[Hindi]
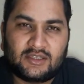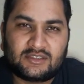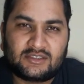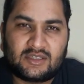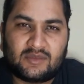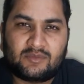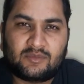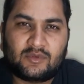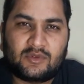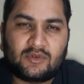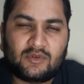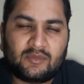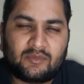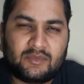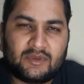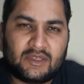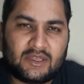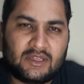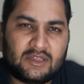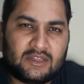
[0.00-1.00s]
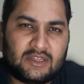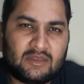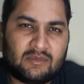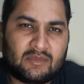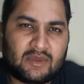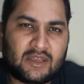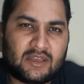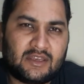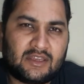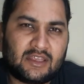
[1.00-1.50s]
सबको अपनी गलती
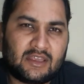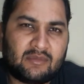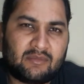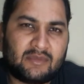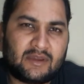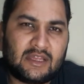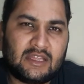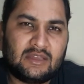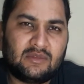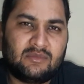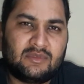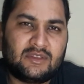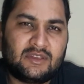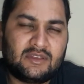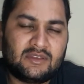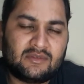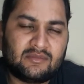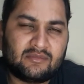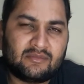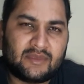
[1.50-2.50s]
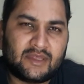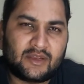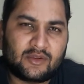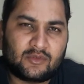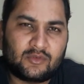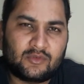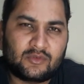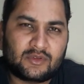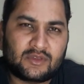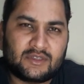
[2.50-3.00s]
मानने के बाद भी मेरे
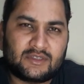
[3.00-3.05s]
को